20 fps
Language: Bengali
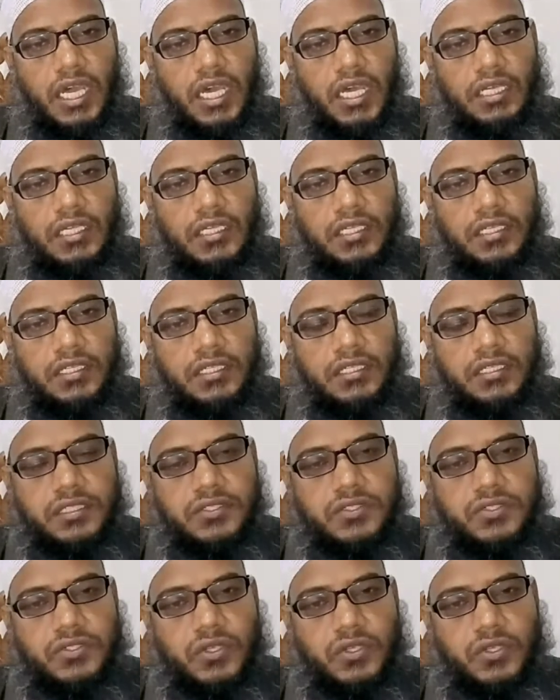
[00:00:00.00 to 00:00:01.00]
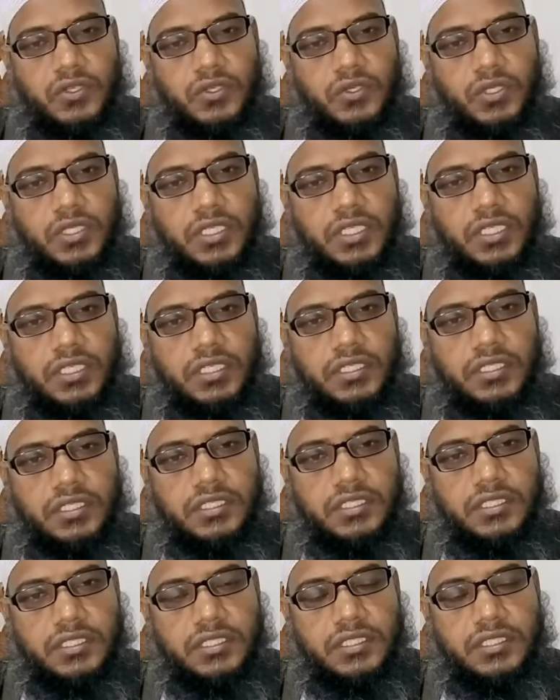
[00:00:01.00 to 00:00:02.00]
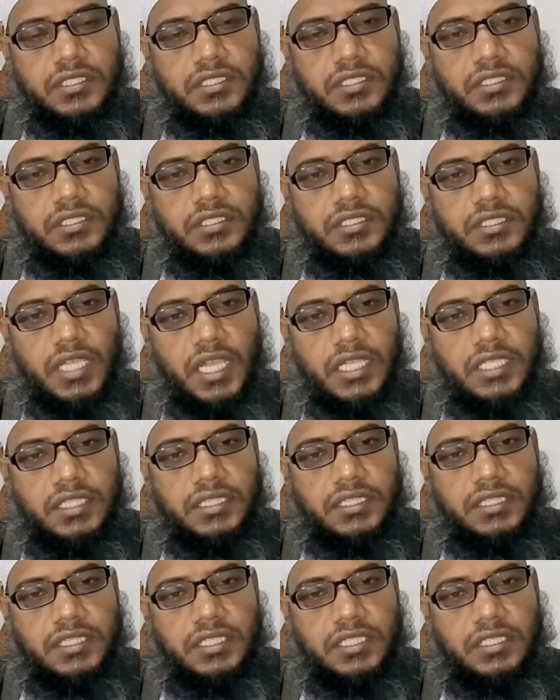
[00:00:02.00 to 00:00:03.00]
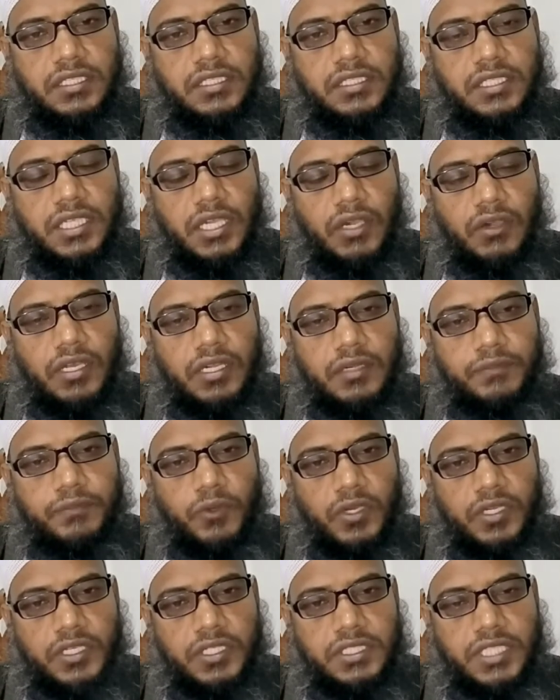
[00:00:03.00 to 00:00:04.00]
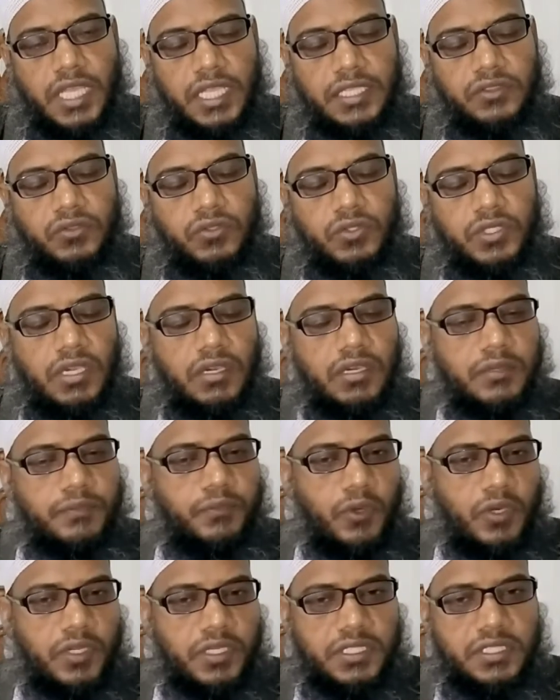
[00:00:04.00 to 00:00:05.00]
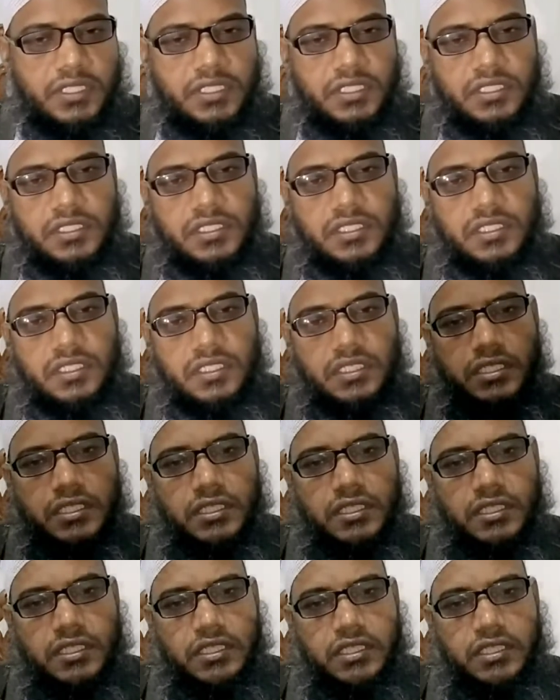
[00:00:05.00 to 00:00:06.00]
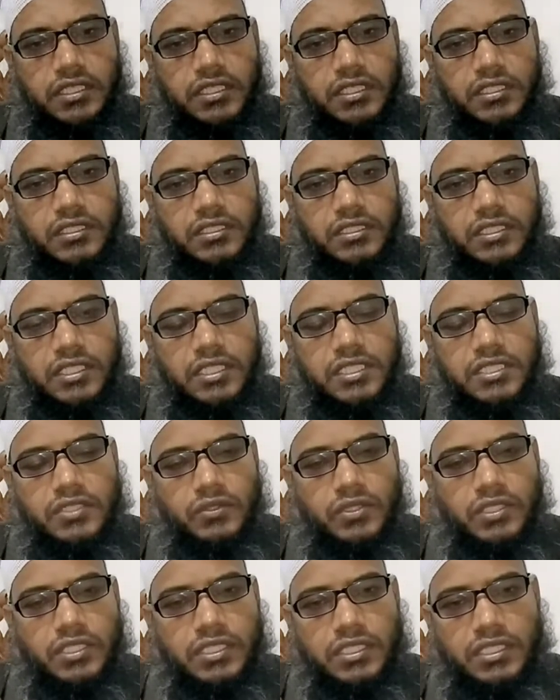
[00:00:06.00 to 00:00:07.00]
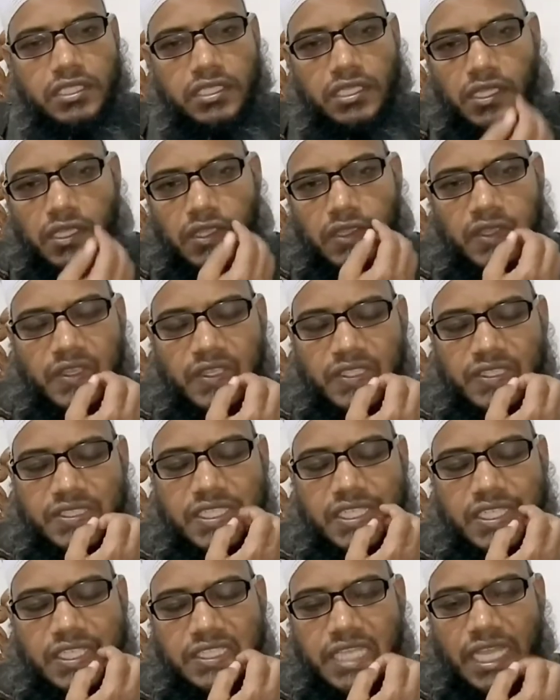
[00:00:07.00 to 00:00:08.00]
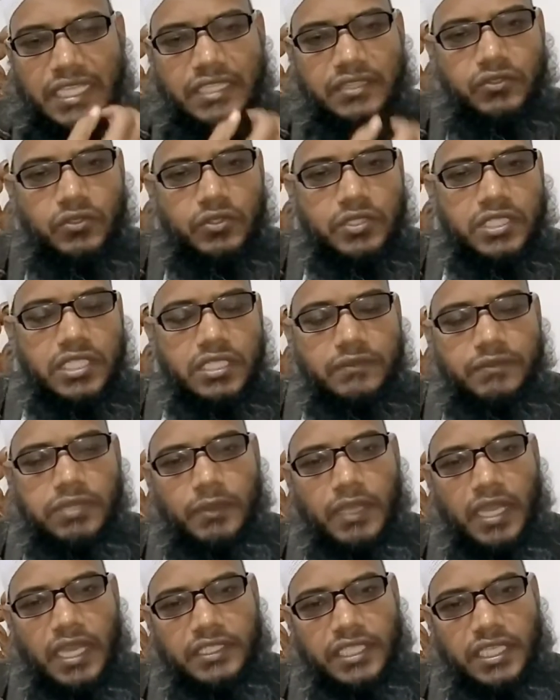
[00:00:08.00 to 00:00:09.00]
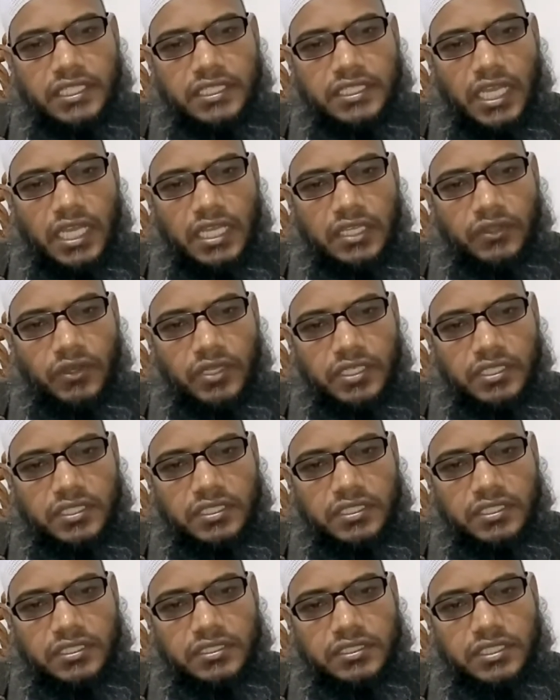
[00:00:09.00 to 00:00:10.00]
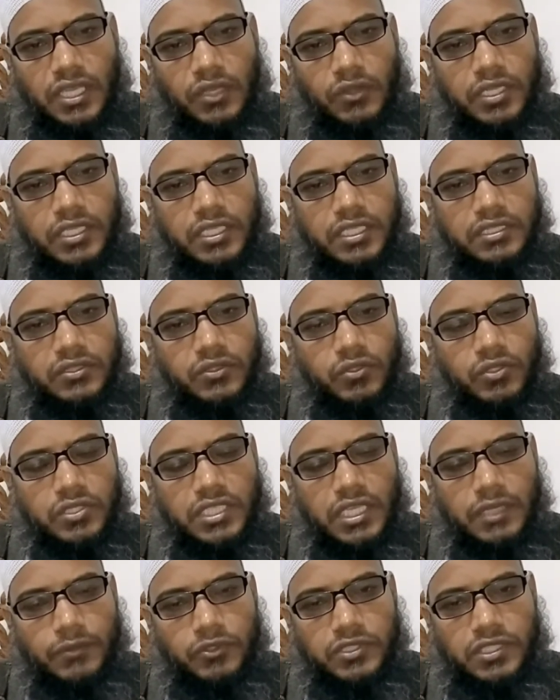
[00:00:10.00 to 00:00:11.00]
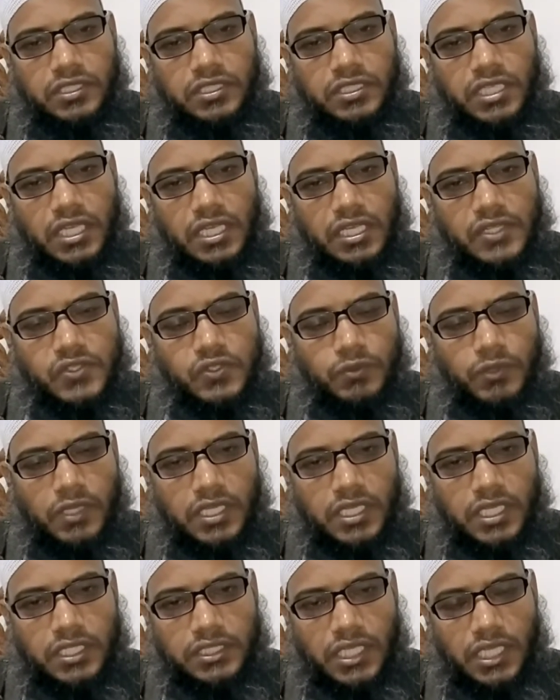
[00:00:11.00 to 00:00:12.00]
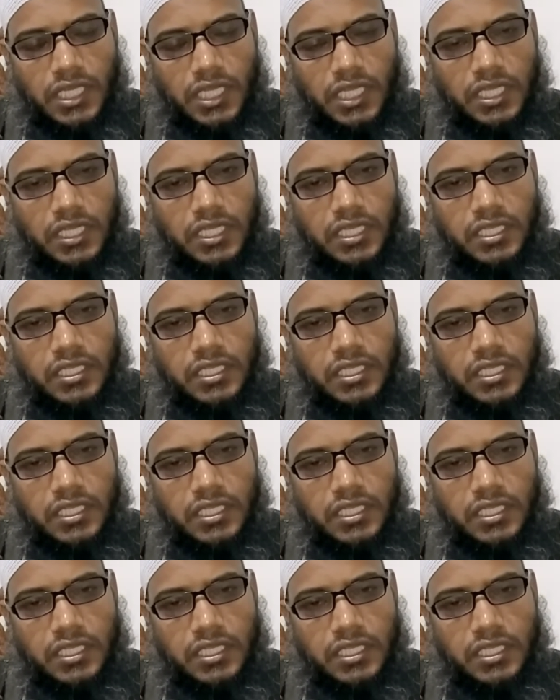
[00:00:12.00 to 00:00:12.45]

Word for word: আর জনগণের দায়িত্বে নেওয়ার পরে দায়িত্ব নেওয়ার পরে তিনি যদি সেই দায়িত্ব ঠিকভাবে আদায় না করেন তাহলে কিন্তু কিয়ামতের দিন আল্লাহ সুবাহানা তালা